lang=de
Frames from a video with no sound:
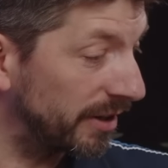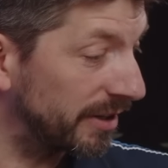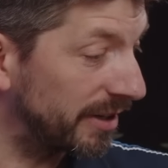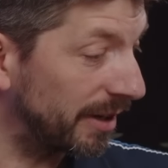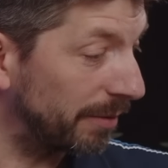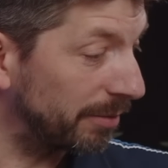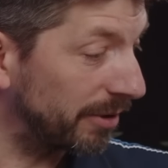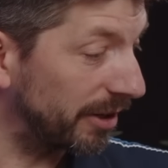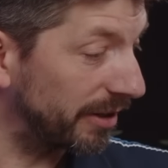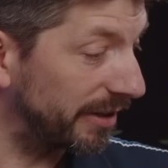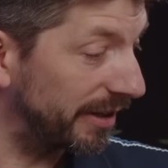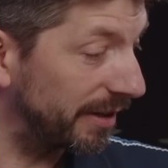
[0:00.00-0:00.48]
Ich
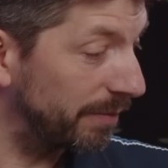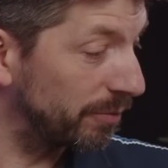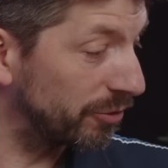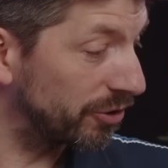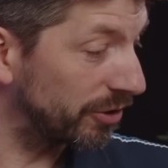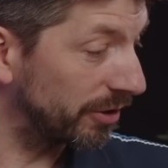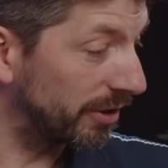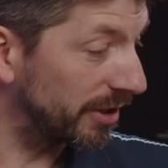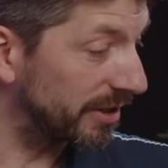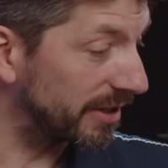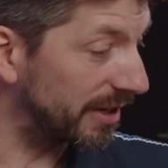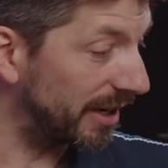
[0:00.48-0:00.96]
habe gerade eben
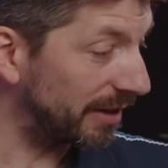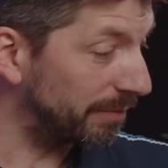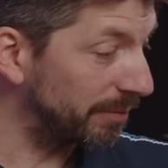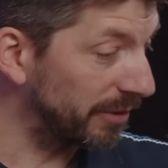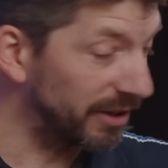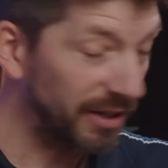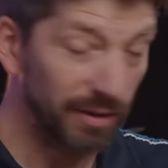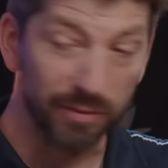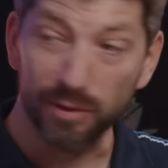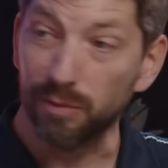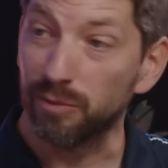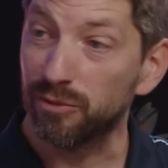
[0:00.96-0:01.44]
schon gesagt, man
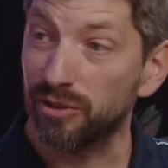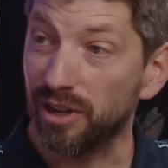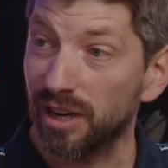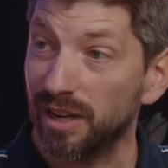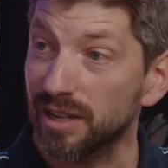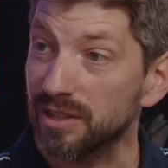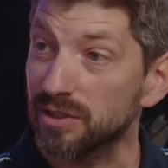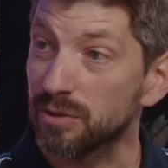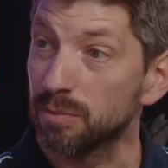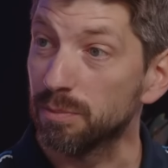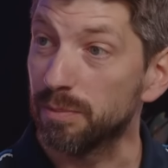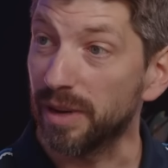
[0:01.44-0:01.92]
kann mit dem
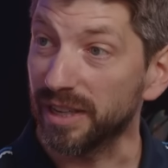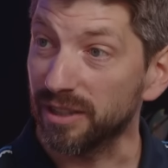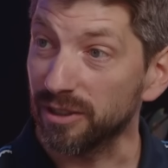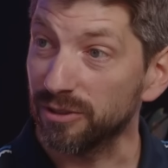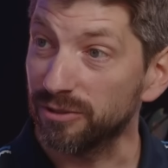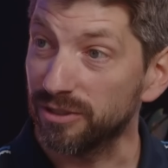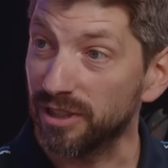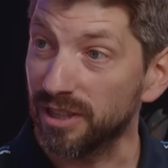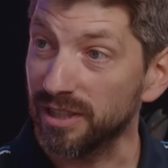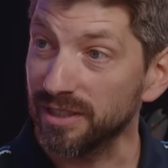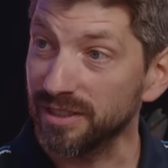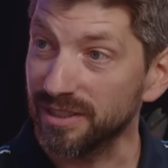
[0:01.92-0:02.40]
Fahrrad zum Bäcker
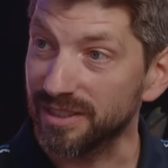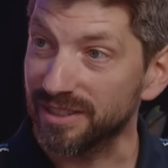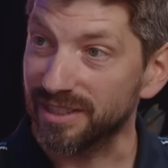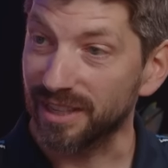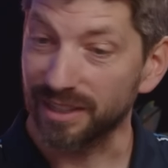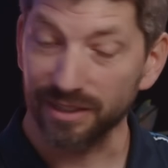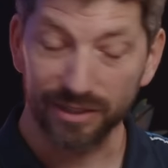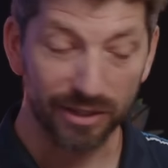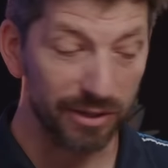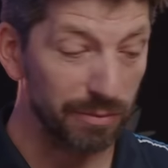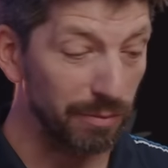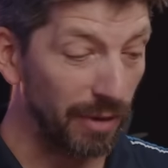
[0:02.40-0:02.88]
fahren. Ich
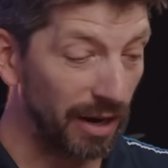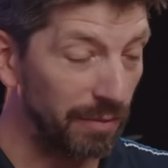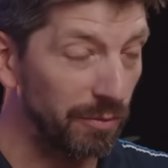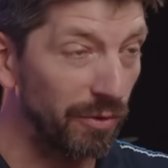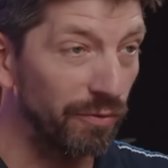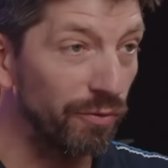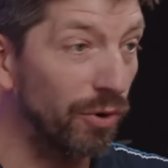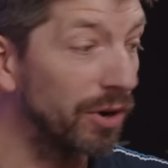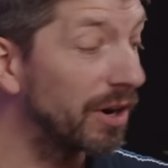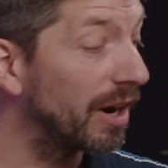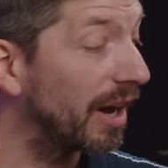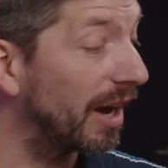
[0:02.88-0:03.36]
denke, das machen
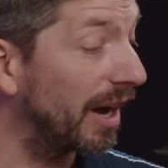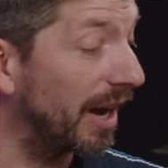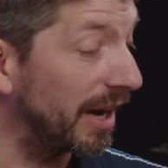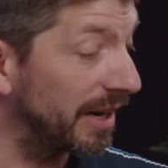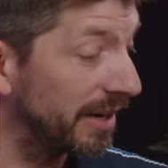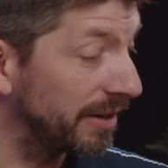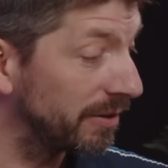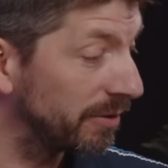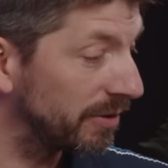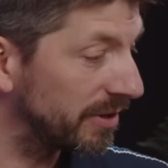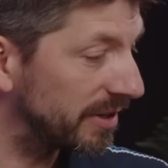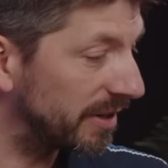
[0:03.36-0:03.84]
wir wohl
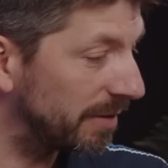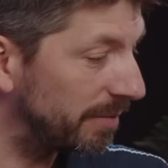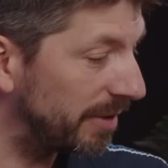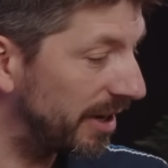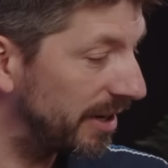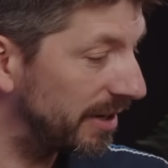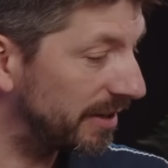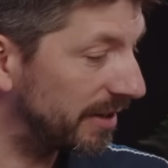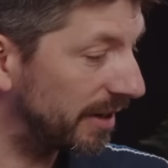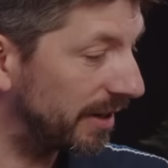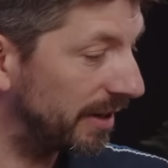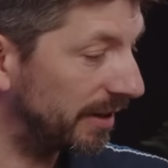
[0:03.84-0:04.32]
alle in unserem
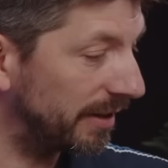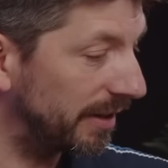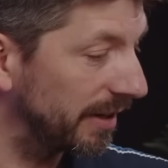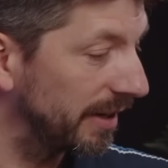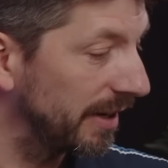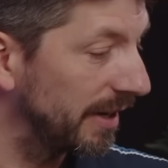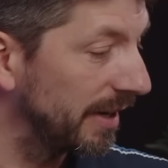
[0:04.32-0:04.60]
Alltag.